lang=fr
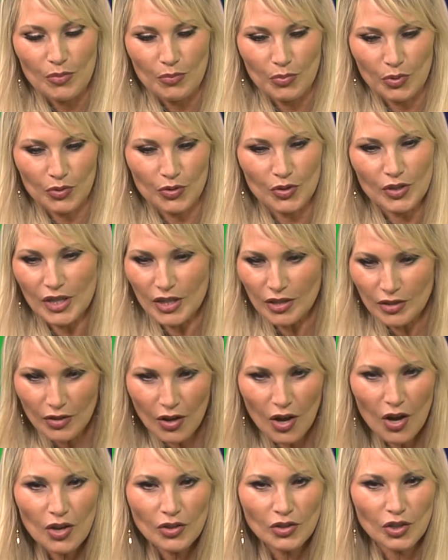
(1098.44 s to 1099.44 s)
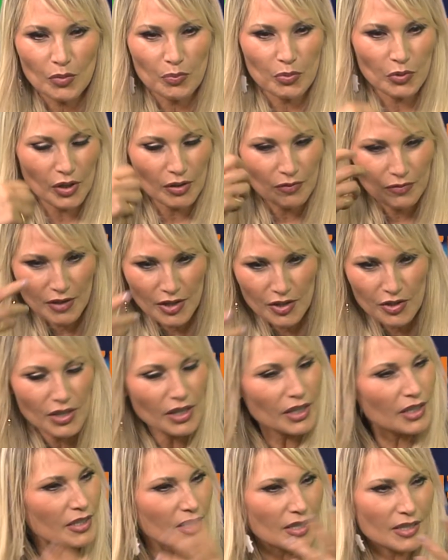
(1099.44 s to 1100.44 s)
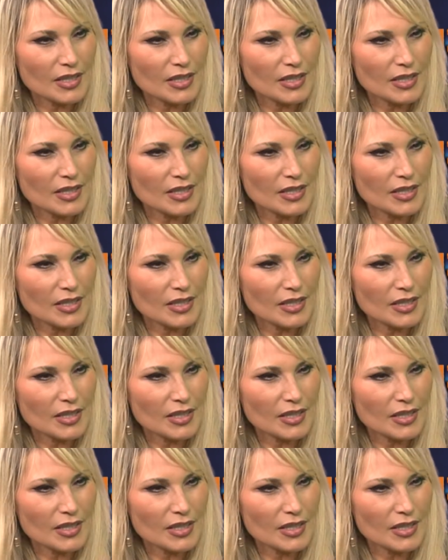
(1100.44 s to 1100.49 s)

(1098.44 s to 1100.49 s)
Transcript: pour se détendre, pour réfléchir. Et puis c'est un